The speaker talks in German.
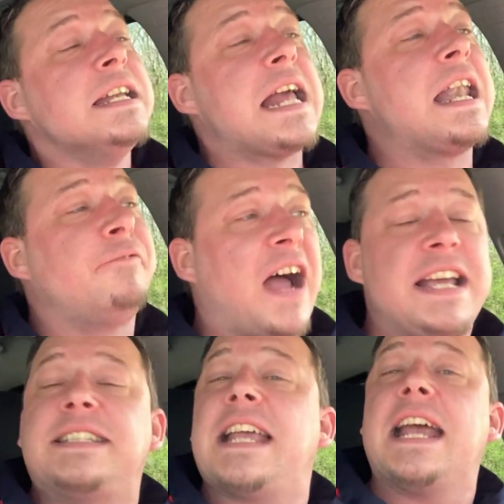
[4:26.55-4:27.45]
dann
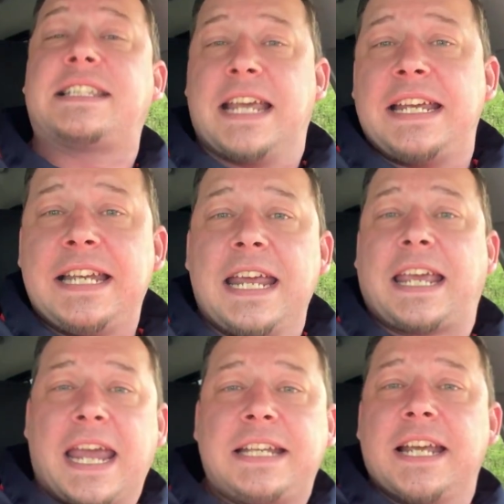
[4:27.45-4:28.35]
weiß er sich
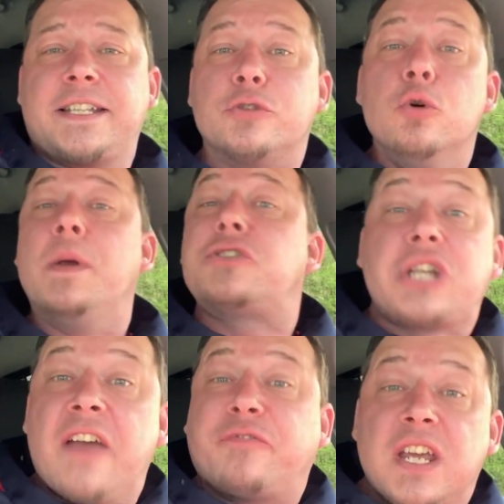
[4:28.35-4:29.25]
nicht richtig zu
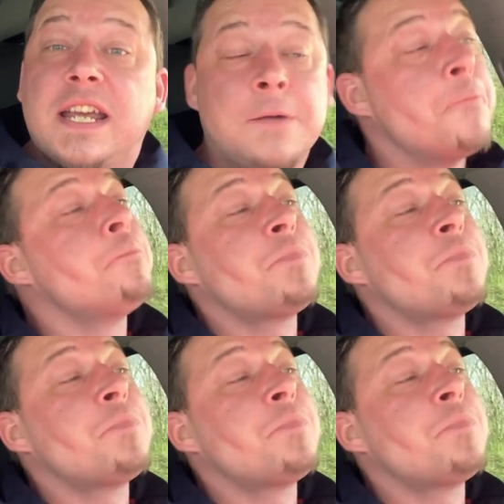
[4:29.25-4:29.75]
beschäftigen.